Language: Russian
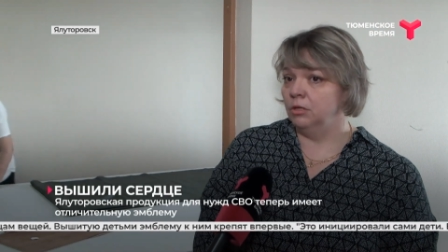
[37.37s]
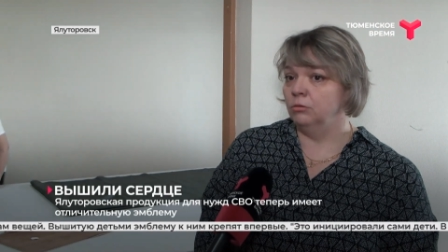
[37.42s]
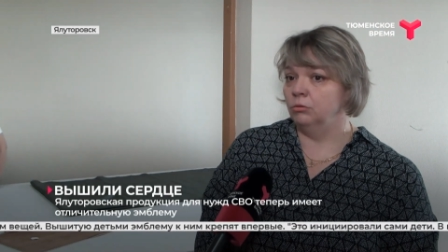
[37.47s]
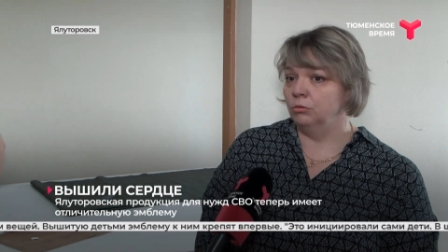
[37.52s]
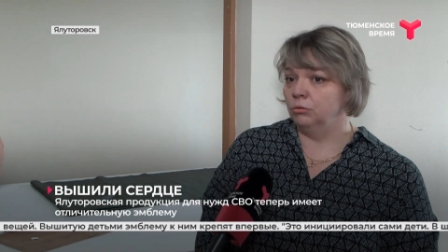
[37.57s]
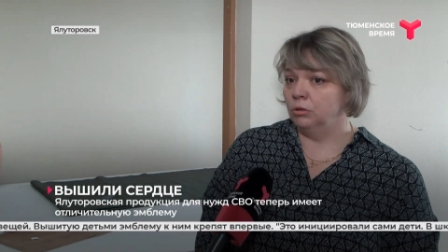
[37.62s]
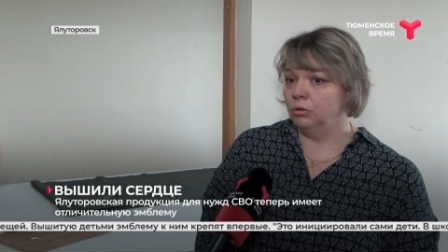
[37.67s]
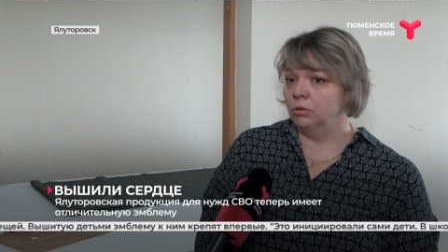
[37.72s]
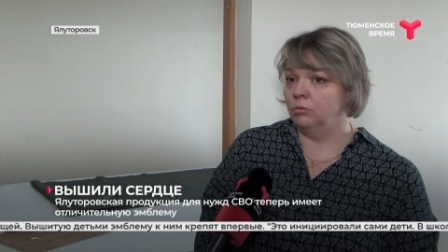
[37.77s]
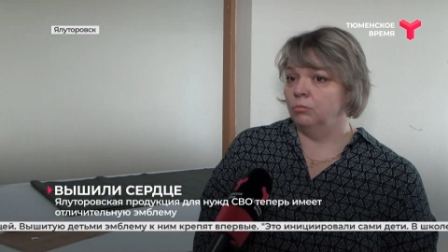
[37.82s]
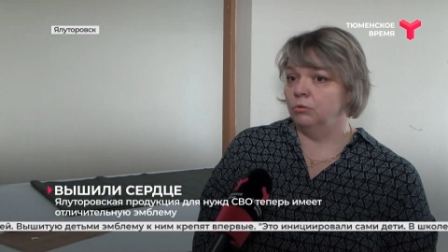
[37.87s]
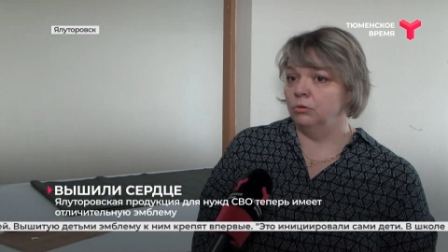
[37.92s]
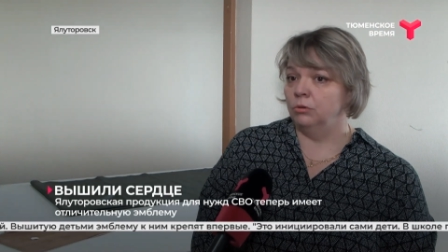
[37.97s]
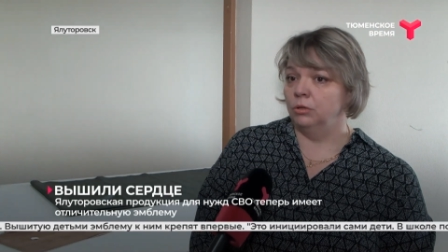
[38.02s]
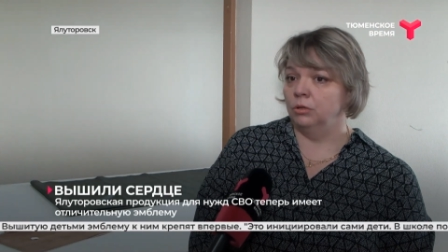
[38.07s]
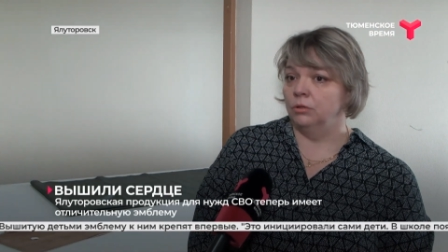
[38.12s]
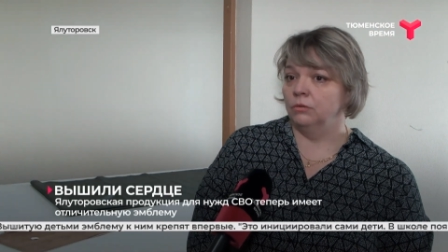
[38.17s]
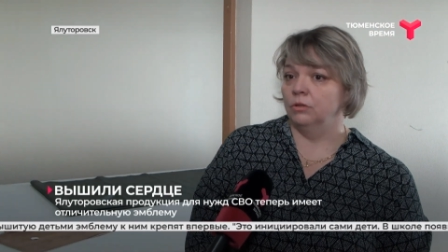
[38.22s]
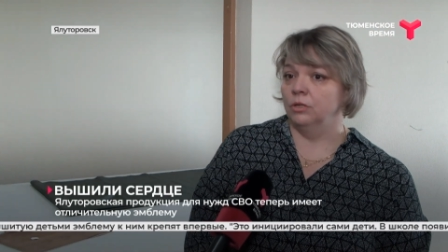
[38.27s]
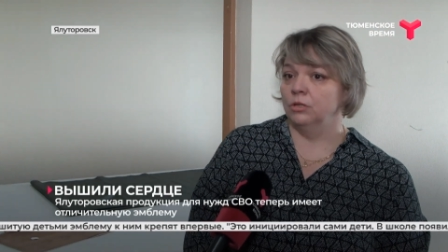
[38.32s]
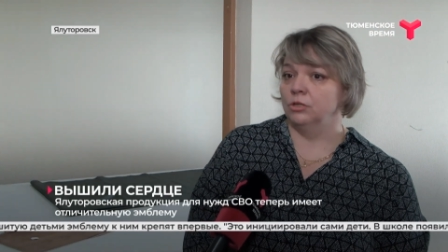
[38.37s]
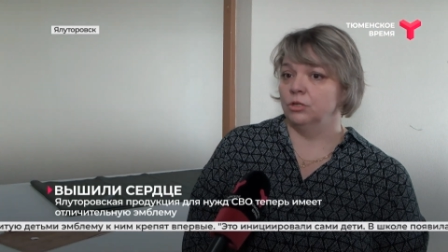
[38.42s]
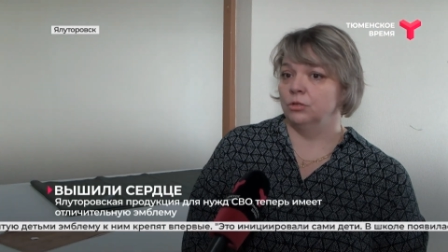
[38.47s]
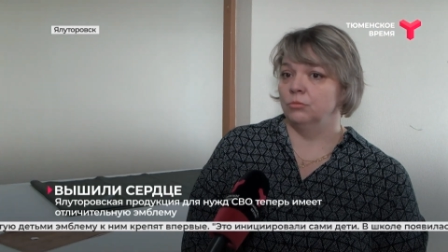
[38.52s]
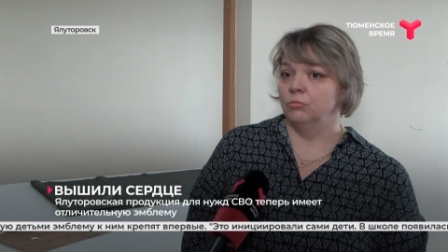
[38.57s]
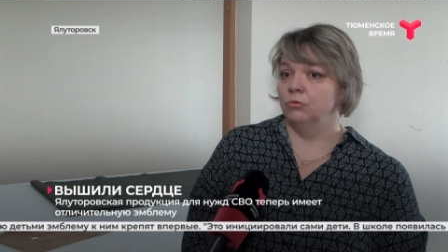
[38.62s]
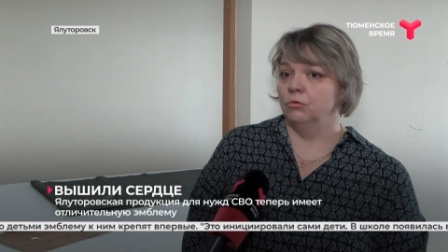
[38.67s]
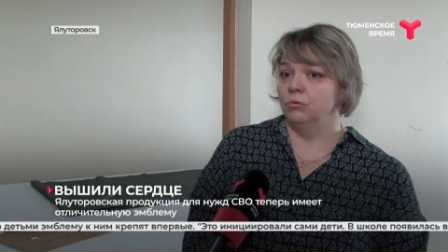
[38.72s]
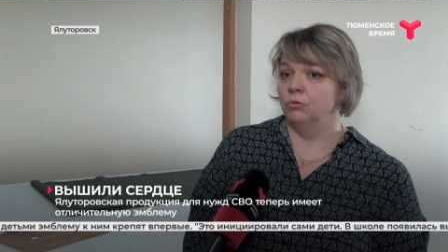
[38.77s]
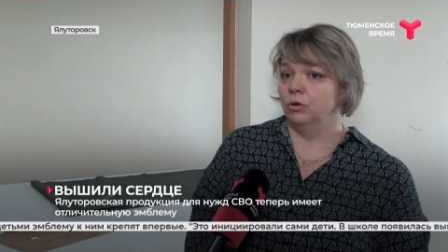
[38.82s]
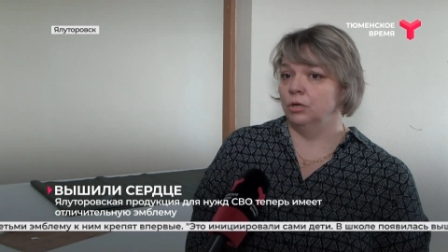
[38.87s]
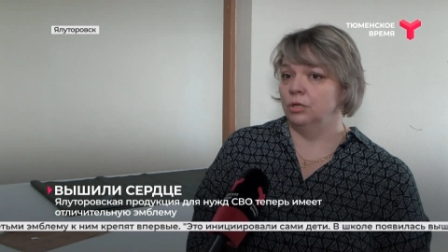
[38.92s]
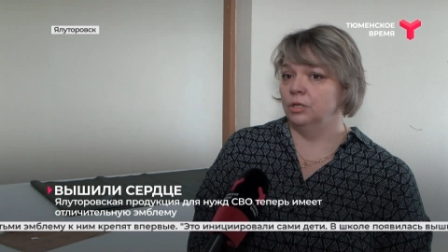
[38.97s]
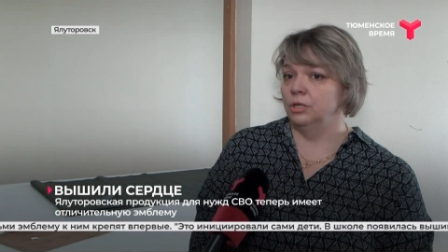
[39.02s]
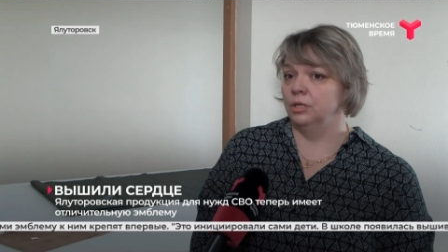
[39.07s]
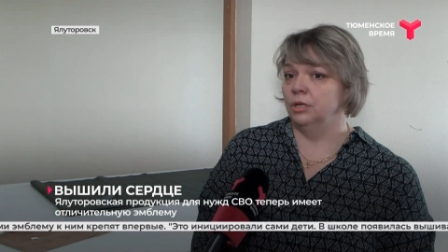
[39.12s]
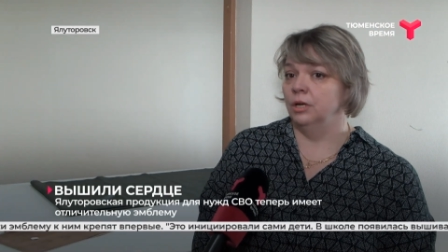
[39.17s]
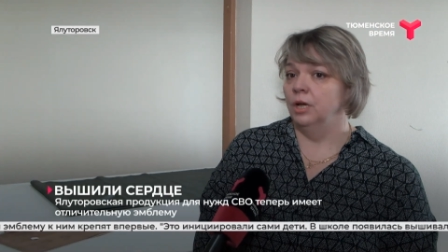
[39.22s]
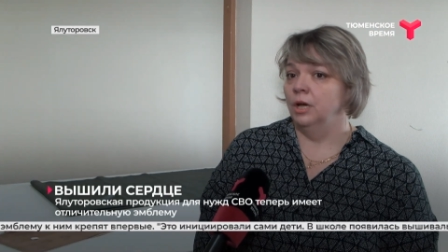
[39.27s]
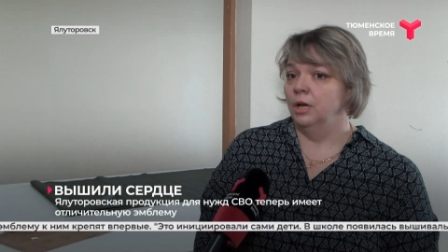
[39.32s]
который работает в нашем
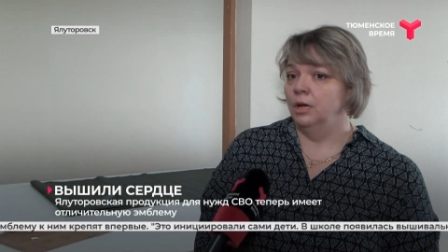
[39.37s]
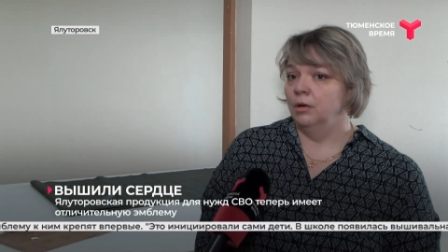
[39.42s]
городе,